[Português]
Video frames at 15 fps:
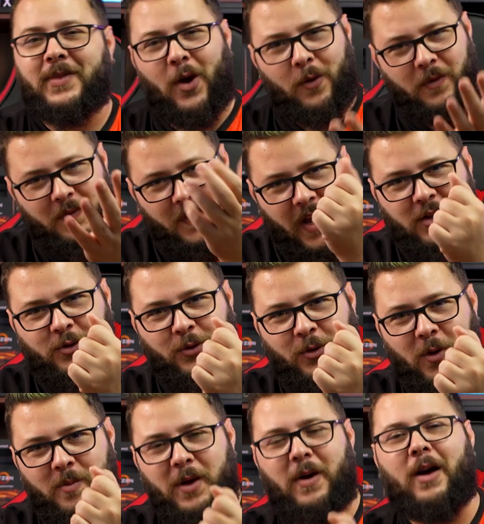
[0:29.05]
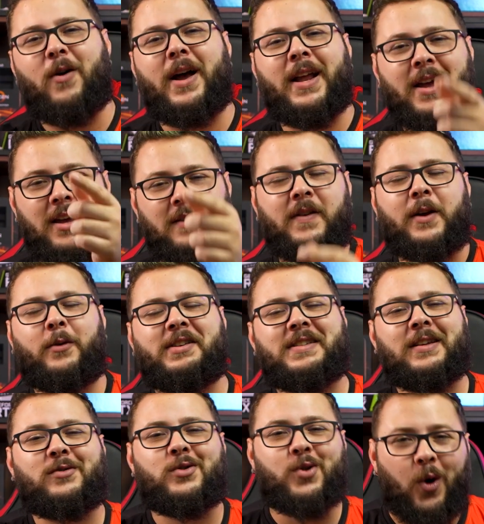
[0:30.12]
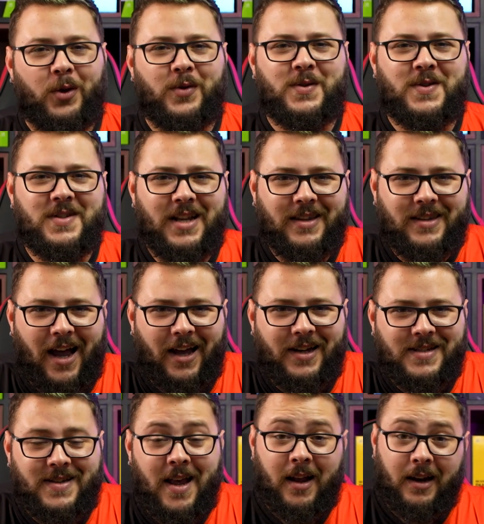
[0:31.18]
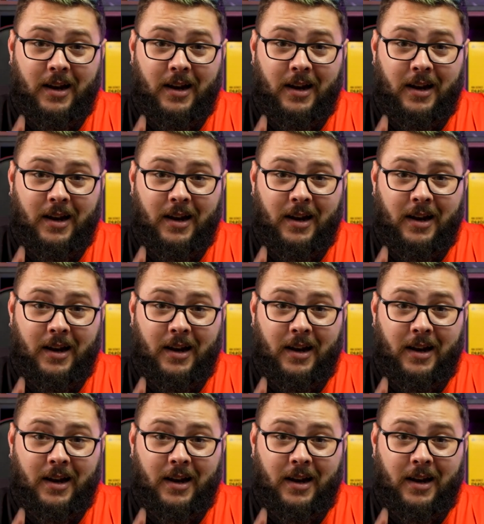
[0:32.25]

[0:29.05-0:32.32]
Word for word: Então vem junto comigo agora e vem conhecer todos os detalhes.